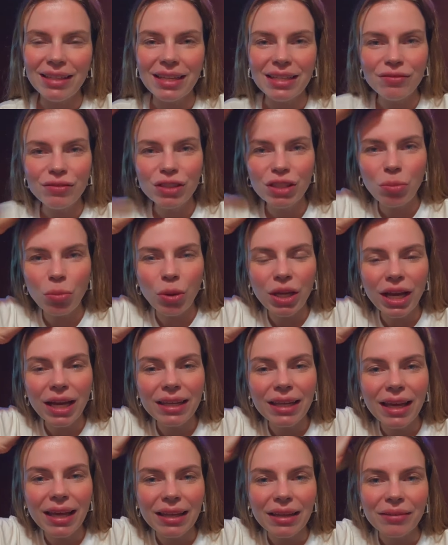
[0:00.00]
E aí você põe
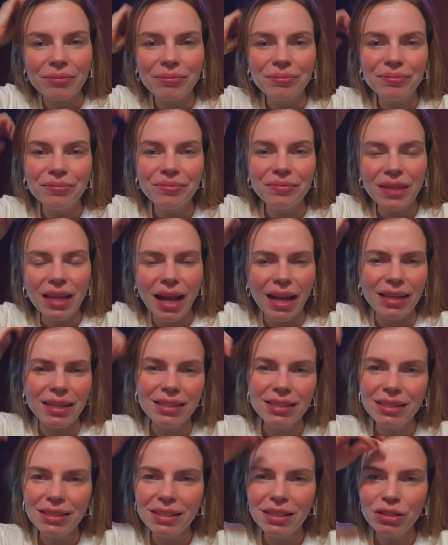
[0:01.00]
canela. Aí
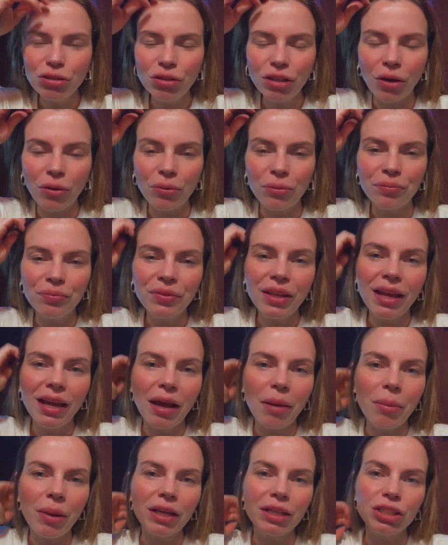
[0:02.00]
é sensacional.
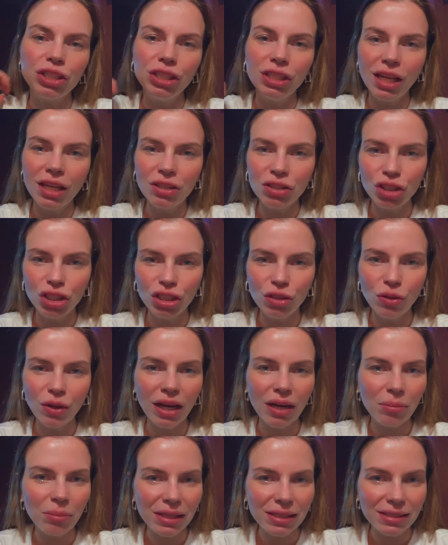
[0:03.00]
Abacaxi quentinho,
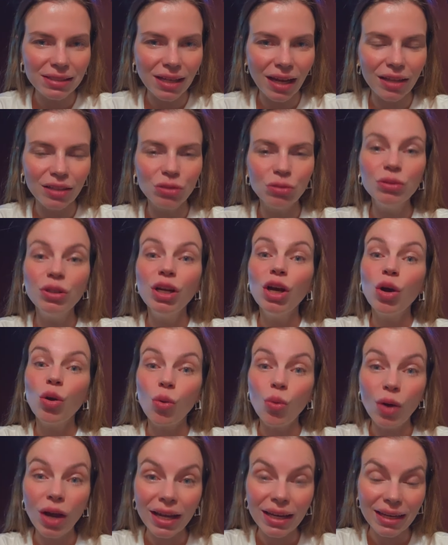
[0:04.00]
caramelizado,
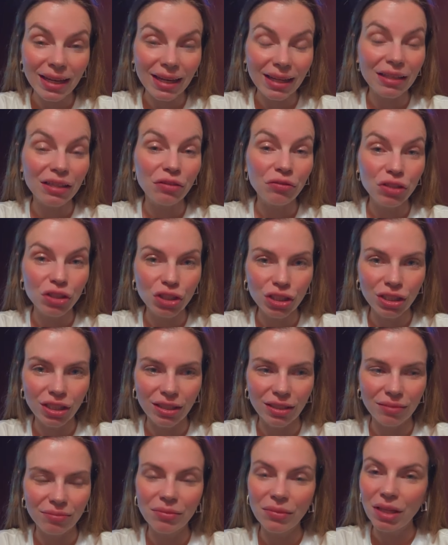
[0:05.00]
com canela na
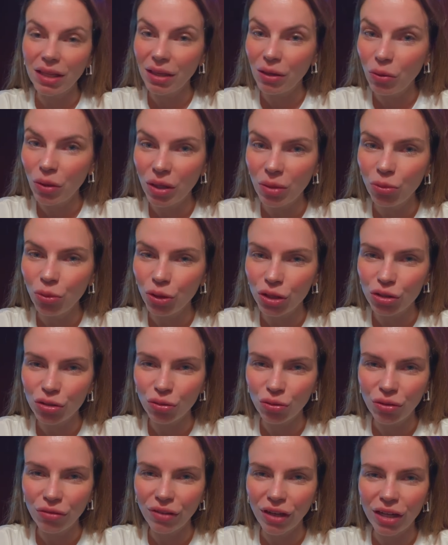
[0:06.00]
frigideira. Eu amo
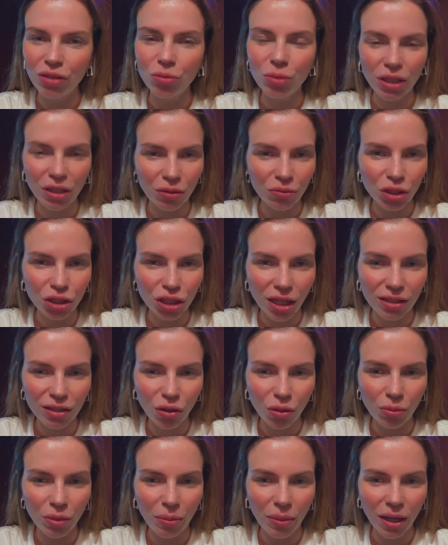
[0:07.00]
isso no inverno para não deixar
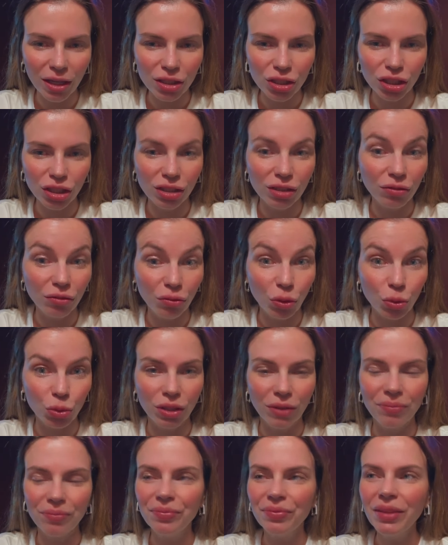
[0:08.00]
de comer abacaxi,
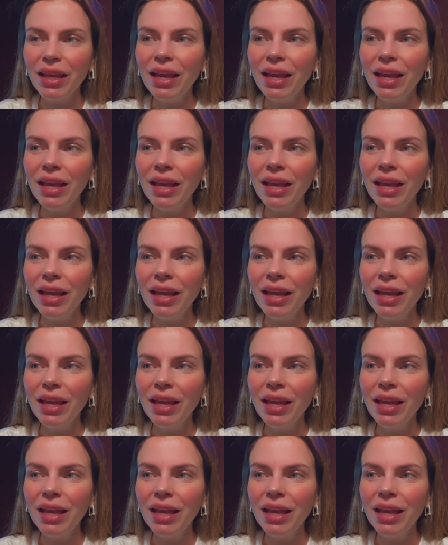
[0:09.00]
fruta.